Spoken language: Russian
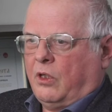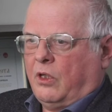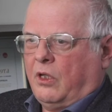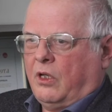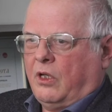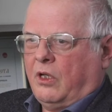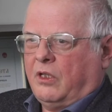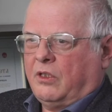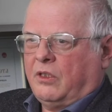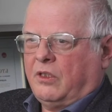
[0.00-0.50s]

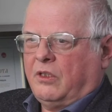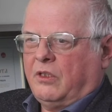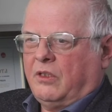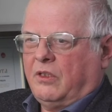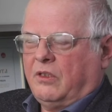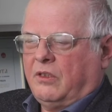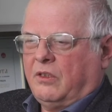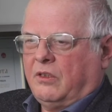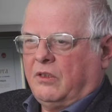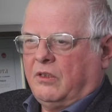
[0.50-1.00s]

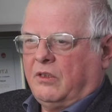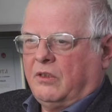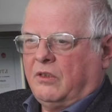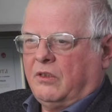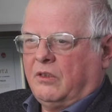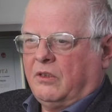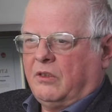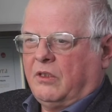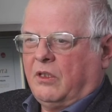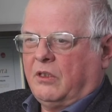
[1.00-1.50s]

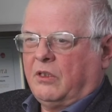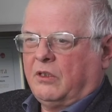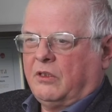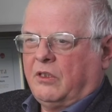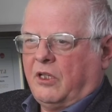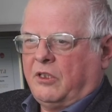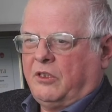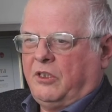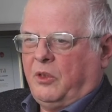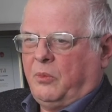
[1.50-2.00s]
о, как
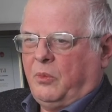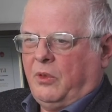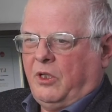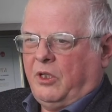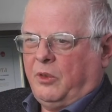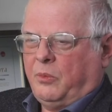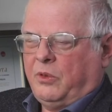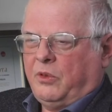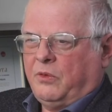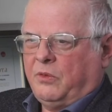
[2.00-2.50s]
это Артемий
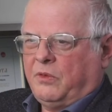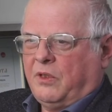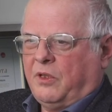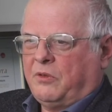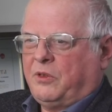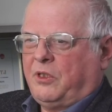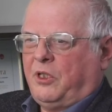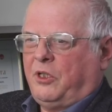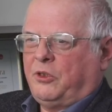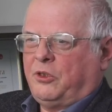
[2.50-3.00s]
Лебедев на
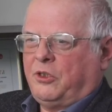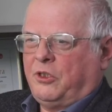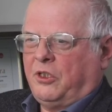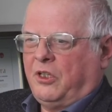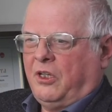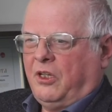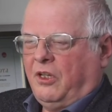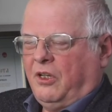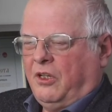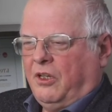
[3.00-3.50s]
встрече
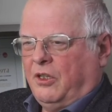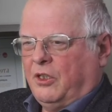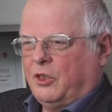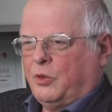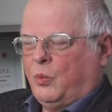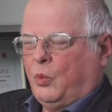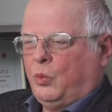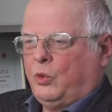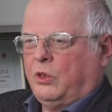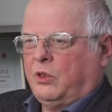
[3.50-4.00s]
с
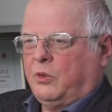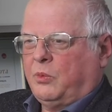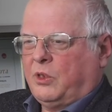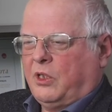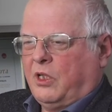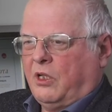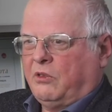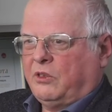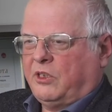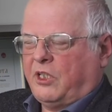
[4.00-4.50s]
Путиным
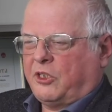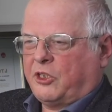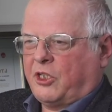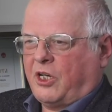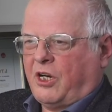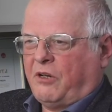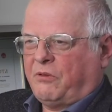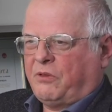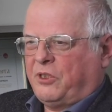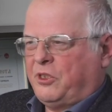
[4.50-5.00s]
сказал,
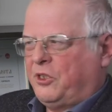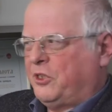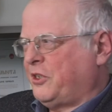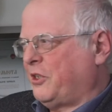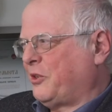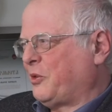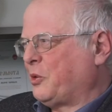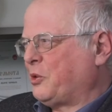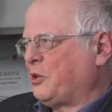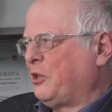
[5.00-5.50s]

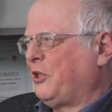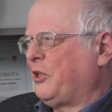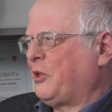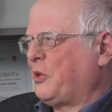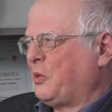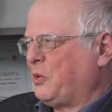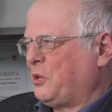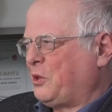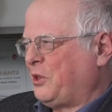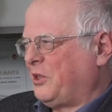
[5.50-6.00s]
зажравшийся рос не
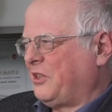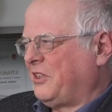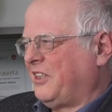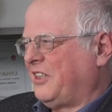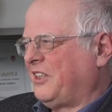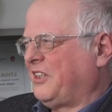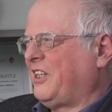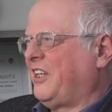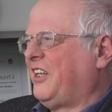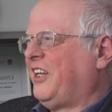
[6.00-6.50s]
рос.
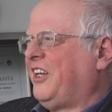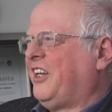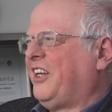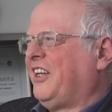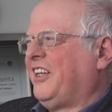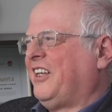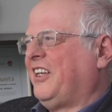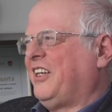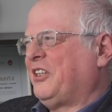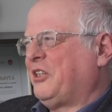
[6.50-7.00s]
Это,
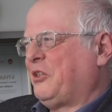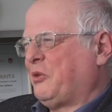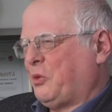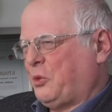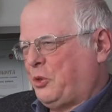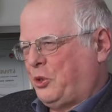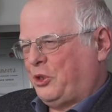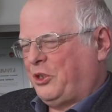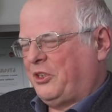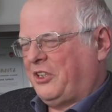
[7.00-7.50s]
это
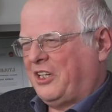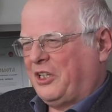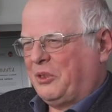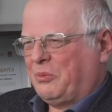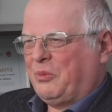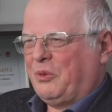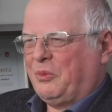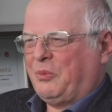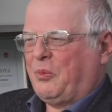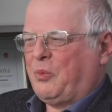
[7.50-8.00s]
очень
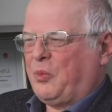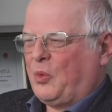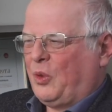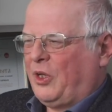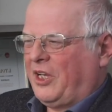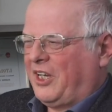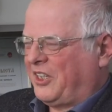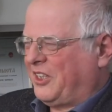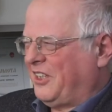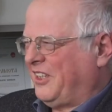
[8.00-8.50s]
как бы
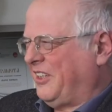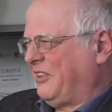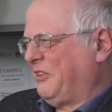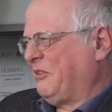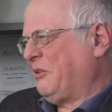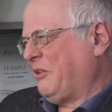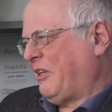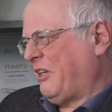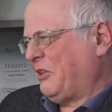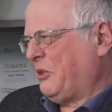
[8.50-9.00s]

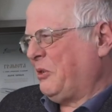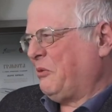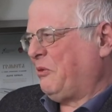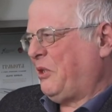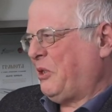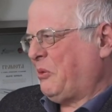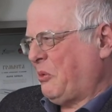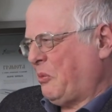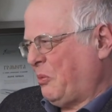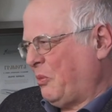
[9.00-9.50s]
популярно одно
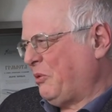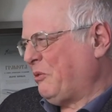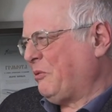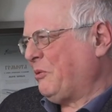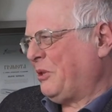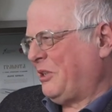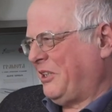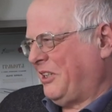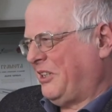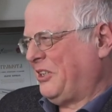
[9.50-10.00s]
время было,
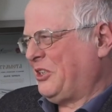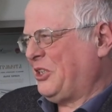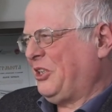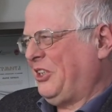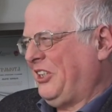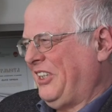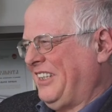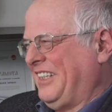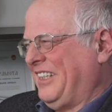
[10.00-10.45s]
вот это цити